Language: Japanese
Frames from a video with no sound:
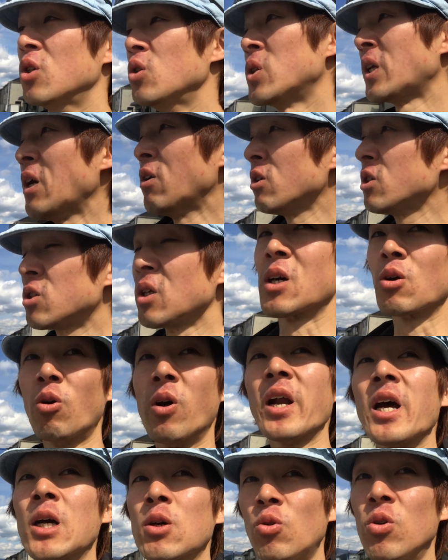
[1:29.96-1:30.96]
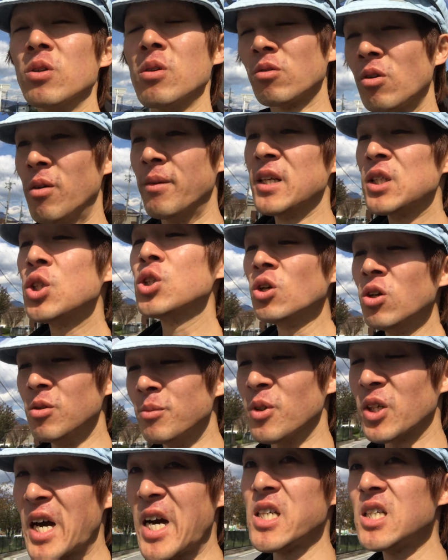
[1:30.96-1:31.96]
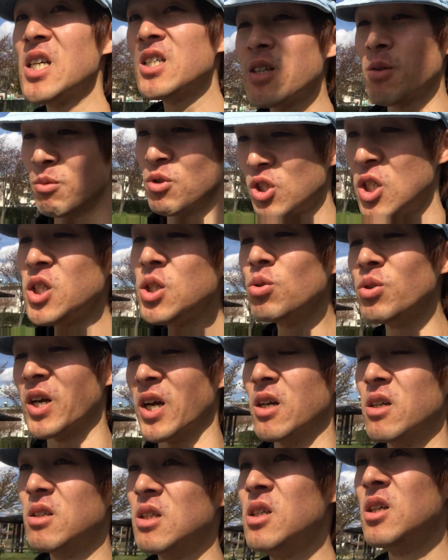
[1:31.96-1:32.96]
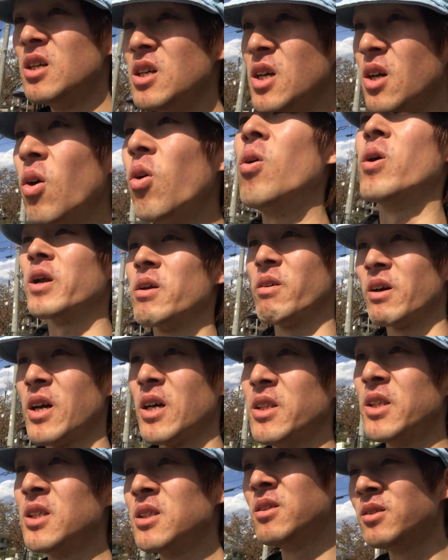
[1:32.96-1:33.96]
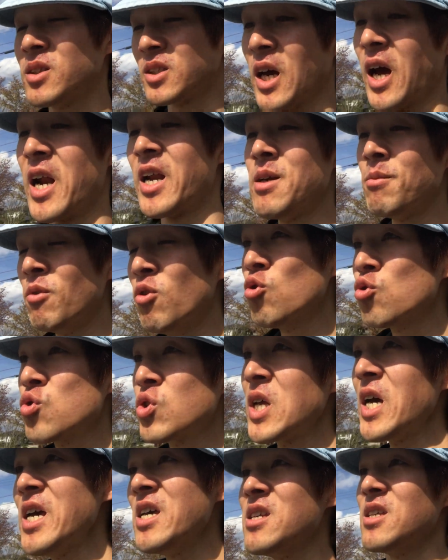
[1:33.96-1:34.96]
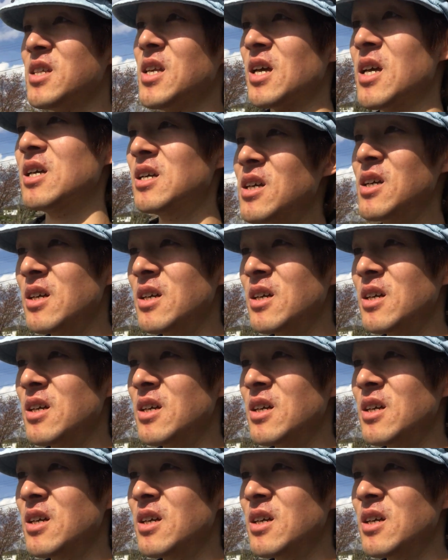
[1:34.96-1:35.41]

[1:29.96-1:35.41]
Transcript: 入テロリストはこれは個別用も改ざんしても自由やこれは誰も訴えんて